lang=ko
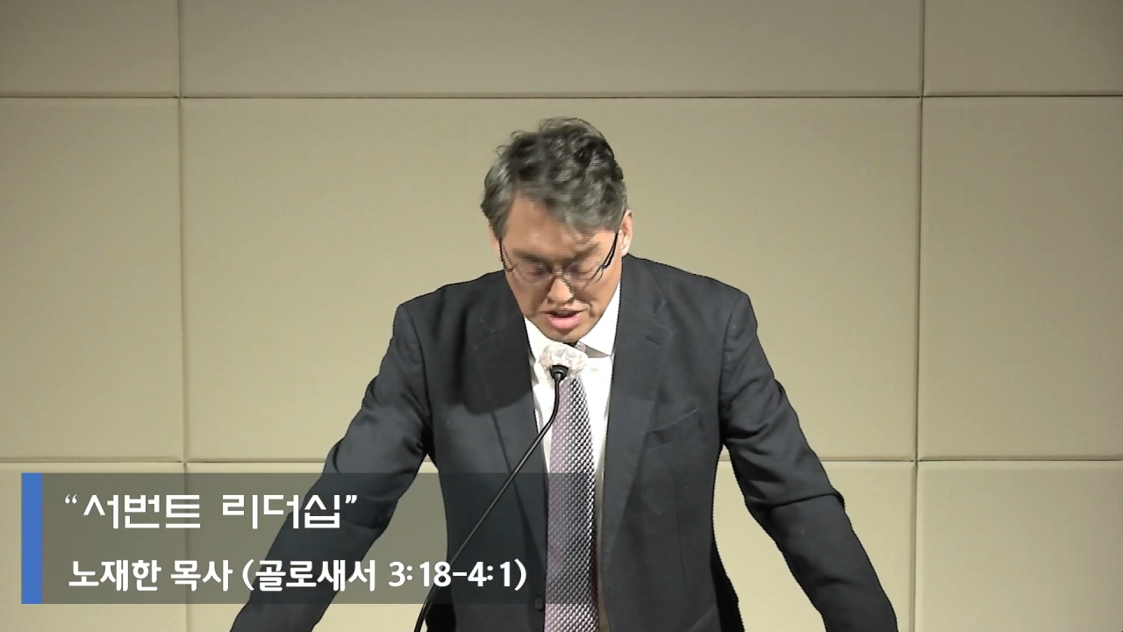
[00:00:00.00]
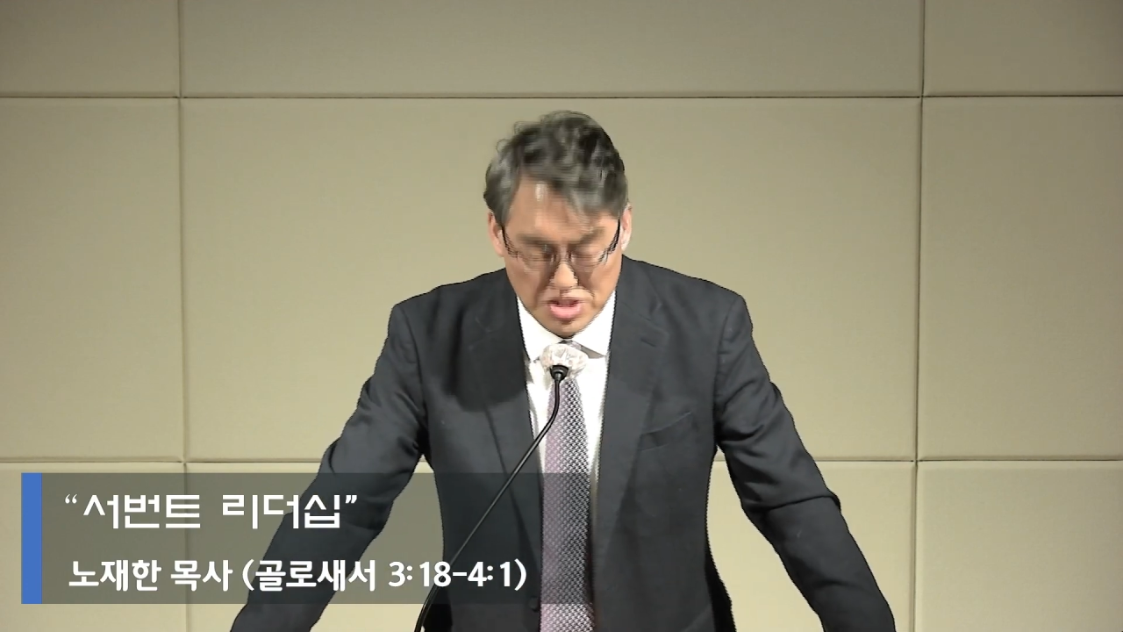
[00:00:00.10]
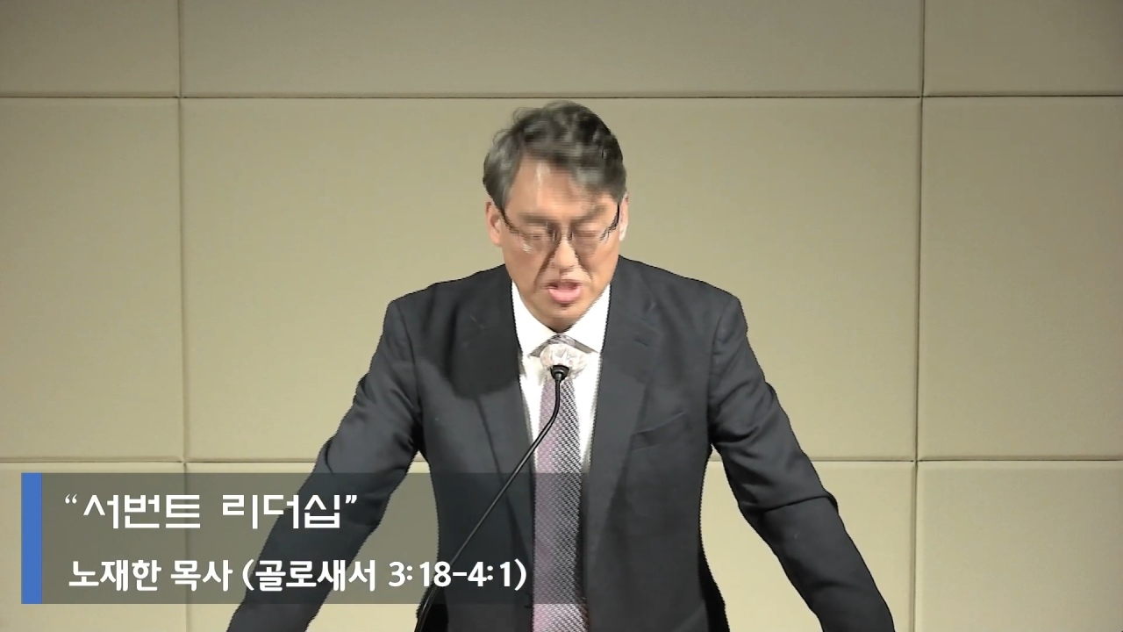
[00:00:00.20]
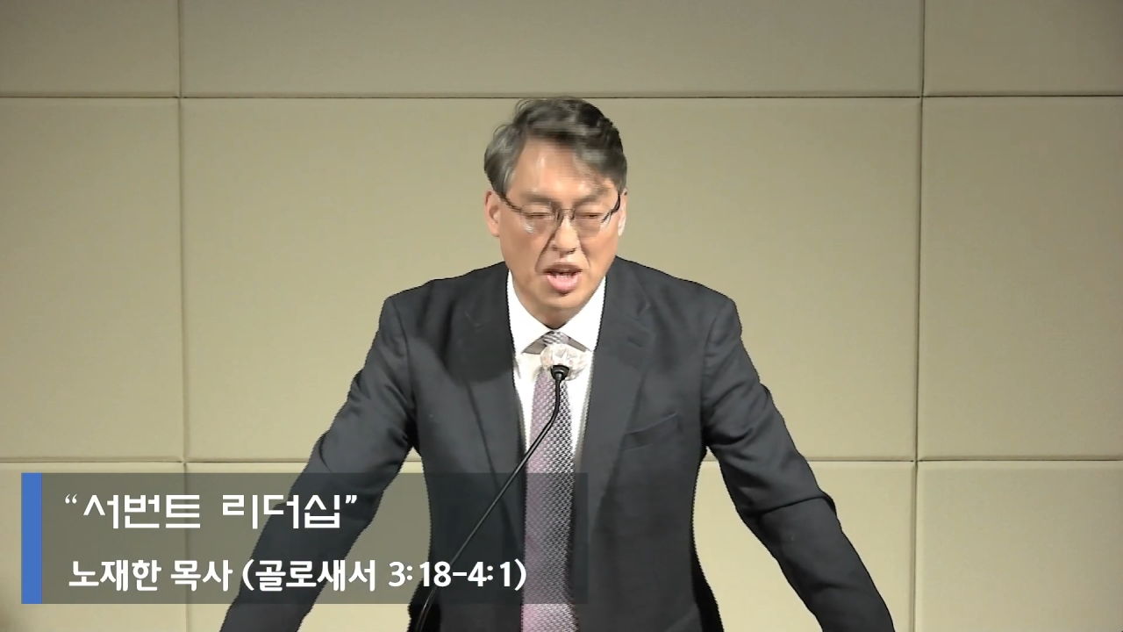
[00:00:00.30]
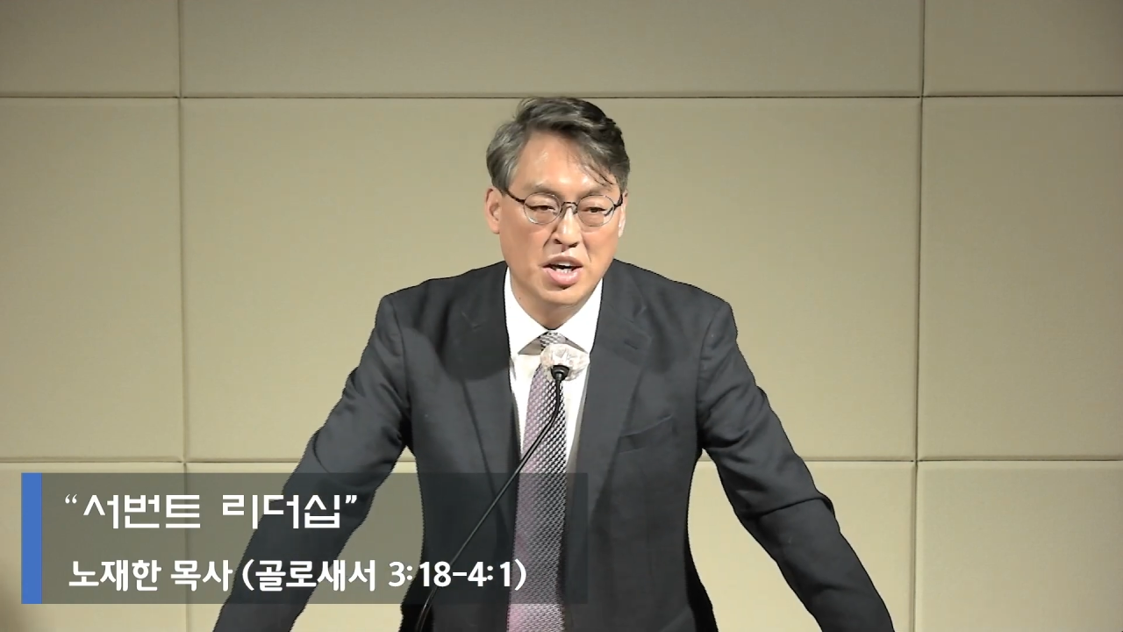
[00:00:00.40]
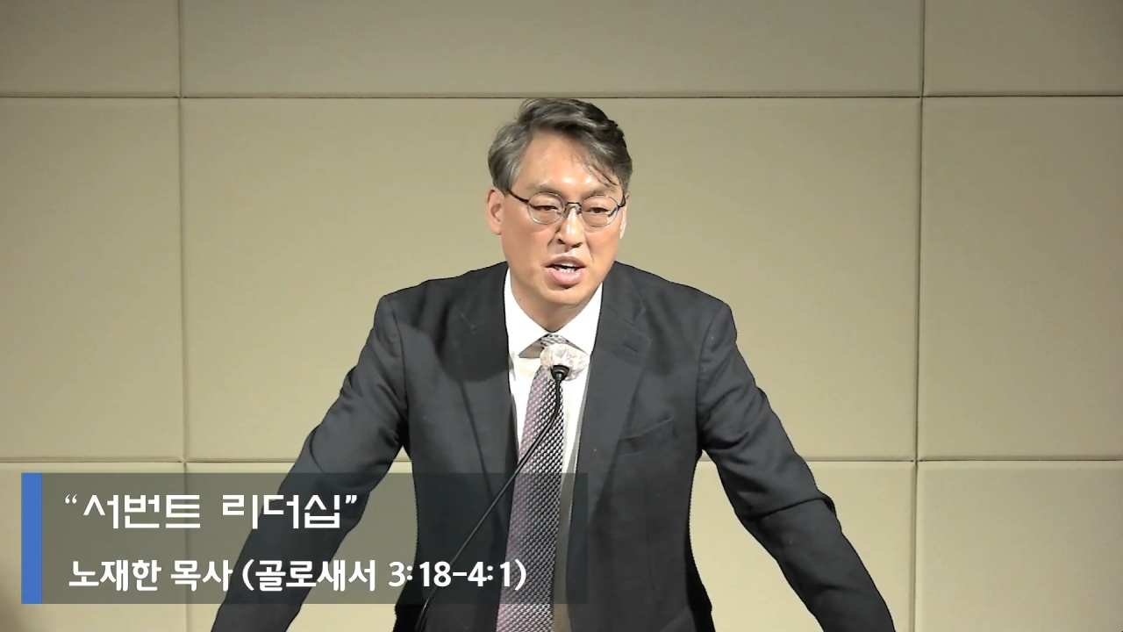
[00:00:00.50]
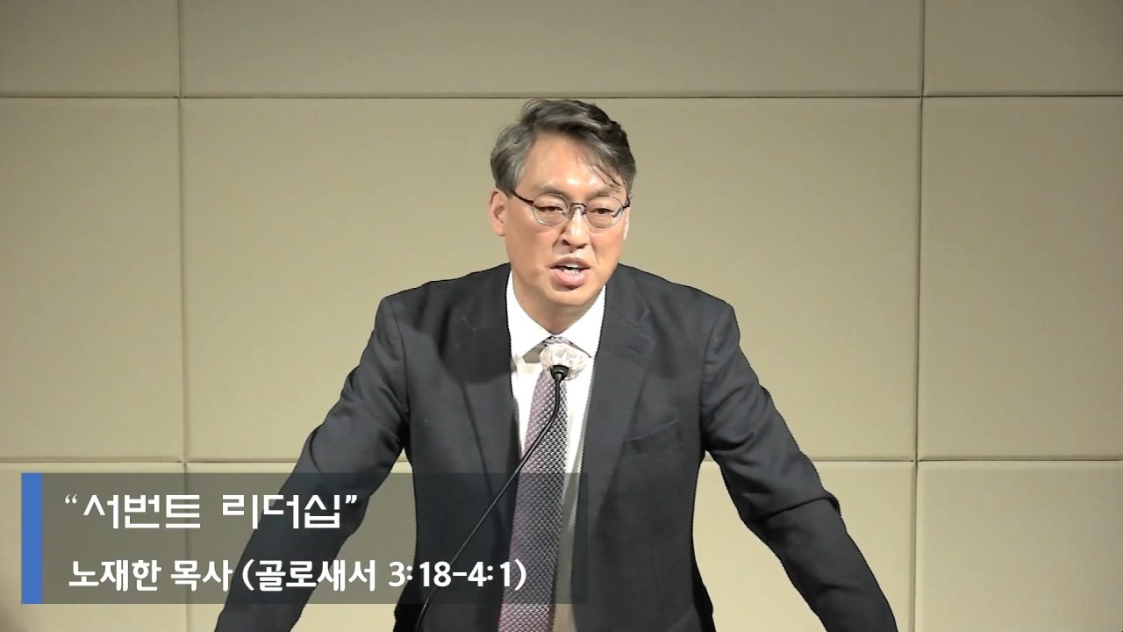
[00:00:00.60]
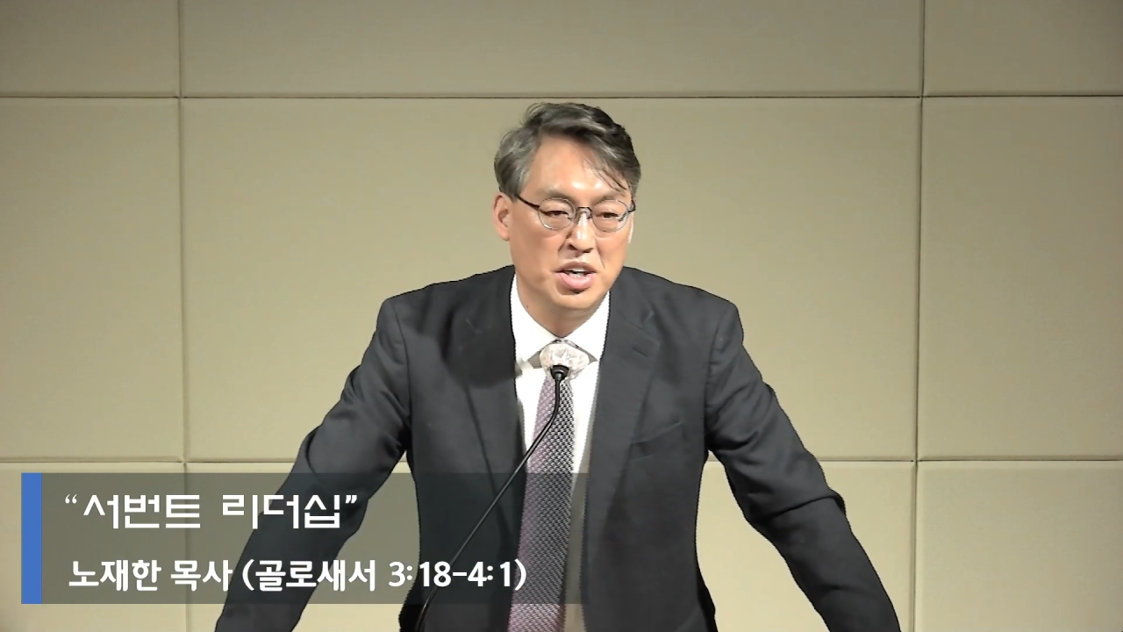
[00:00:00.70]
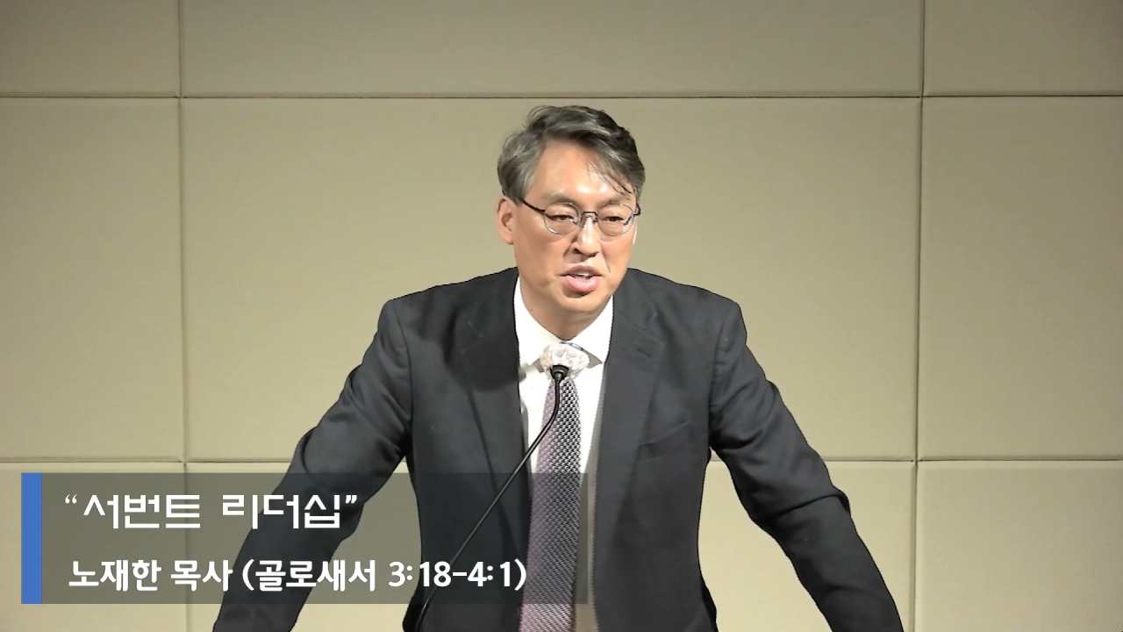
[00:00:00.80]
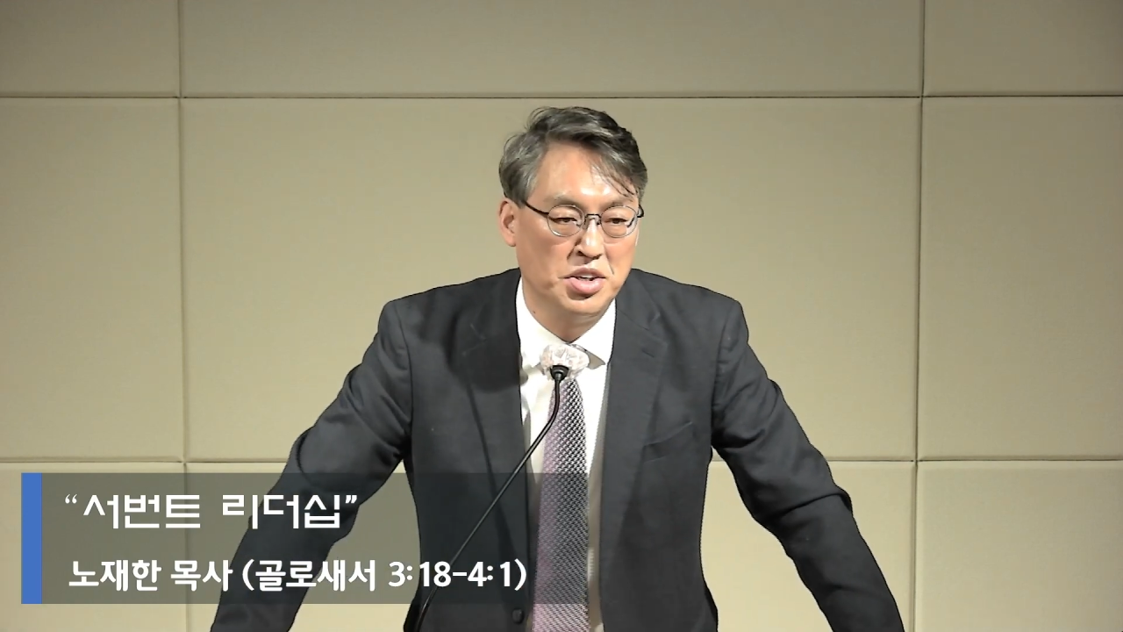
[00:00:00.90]

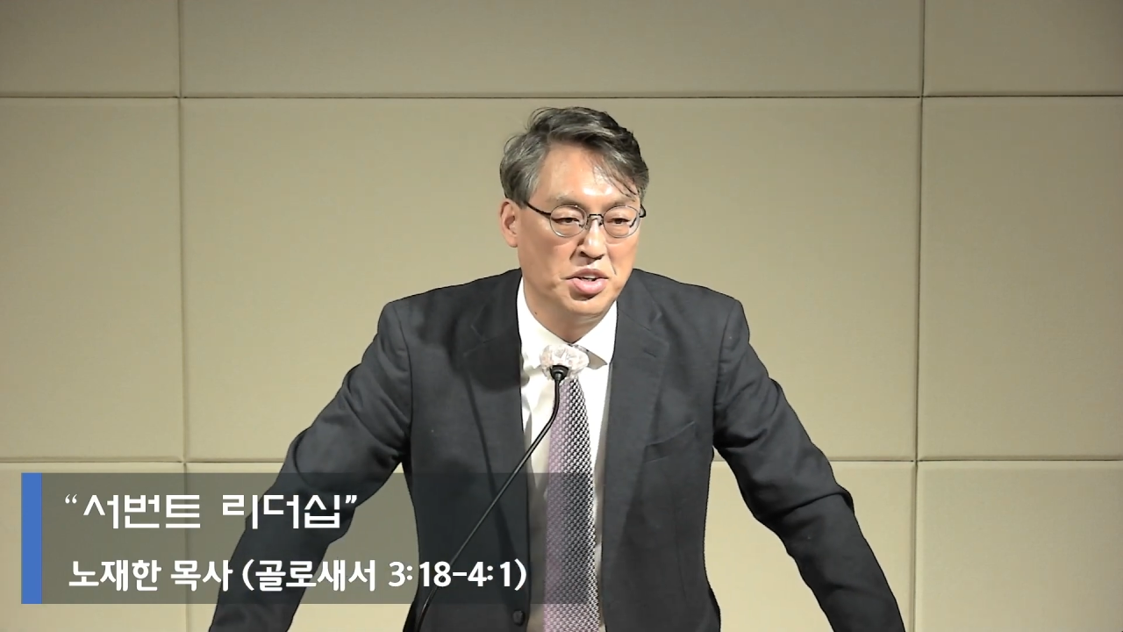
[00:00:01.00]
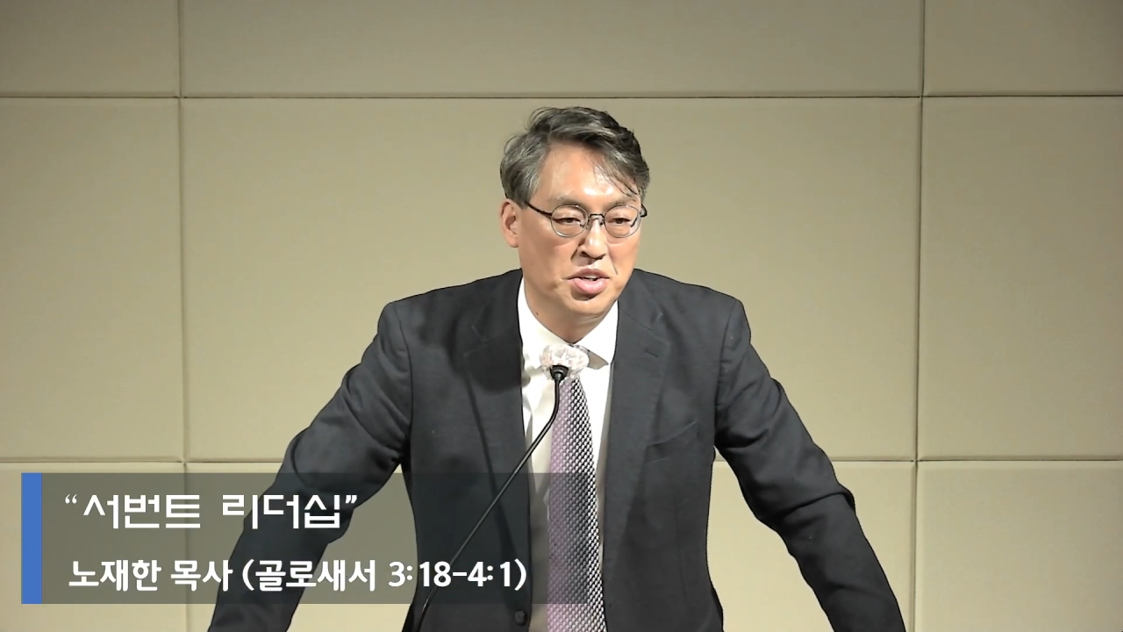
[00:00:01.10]
사랑해야 돼.